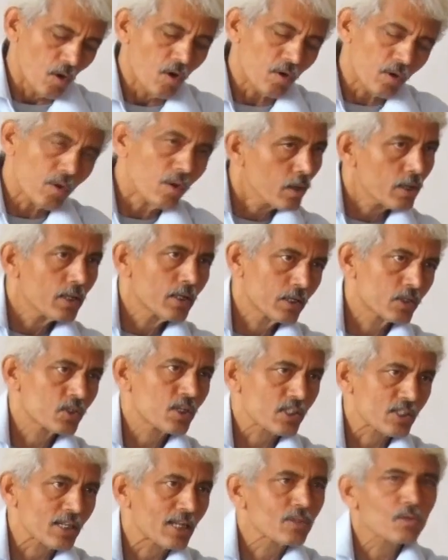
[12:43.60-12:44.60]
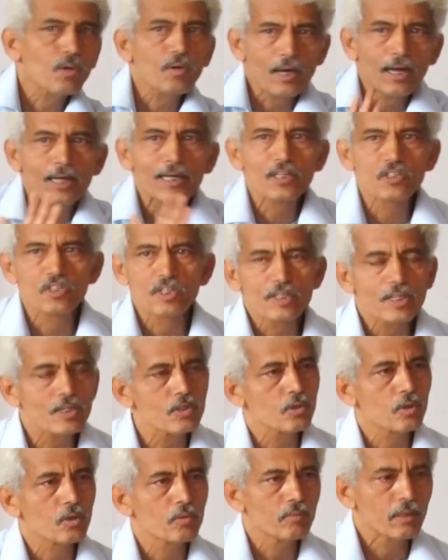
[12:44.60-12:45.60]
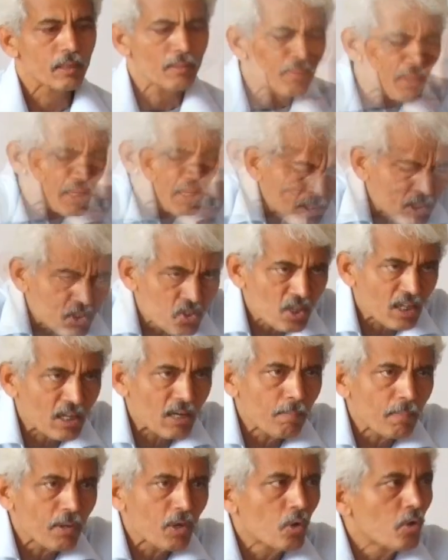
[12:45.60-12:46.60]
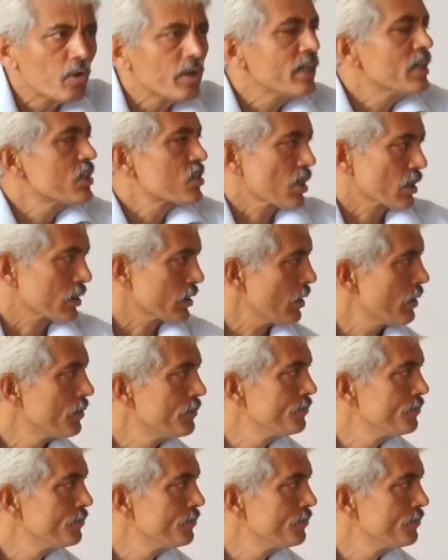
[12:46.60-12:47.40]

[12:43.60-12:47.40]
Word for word: और इसके साथ और आगे चीजें जुड़ी हुई इससे कम में हो ही नहीं सकता